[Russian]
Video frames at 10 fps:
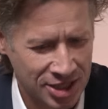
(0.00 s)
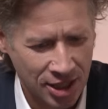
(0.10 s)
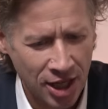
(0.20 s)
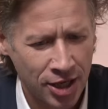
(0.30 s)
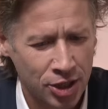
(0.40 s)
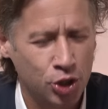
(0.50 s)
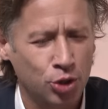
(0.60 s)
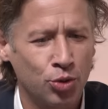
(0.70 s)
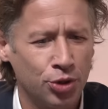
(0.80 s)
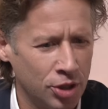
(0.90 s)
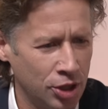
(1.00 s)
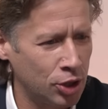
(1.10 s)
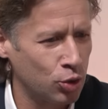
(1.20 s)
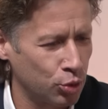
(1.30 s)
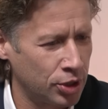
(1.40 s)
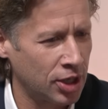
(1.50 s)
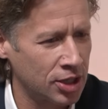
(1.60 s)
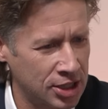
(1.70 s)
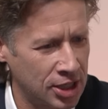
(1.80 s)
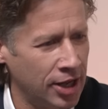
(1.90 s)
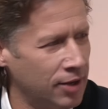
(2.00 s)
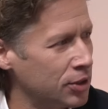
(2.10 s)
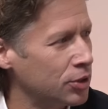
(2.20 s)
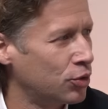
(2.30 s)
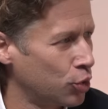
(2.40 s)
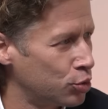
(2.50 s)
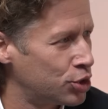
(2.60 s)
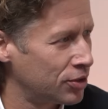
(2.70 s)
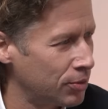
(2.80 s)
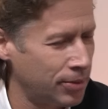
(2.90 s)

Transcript: знали, что у нее нет удара слева, двуручного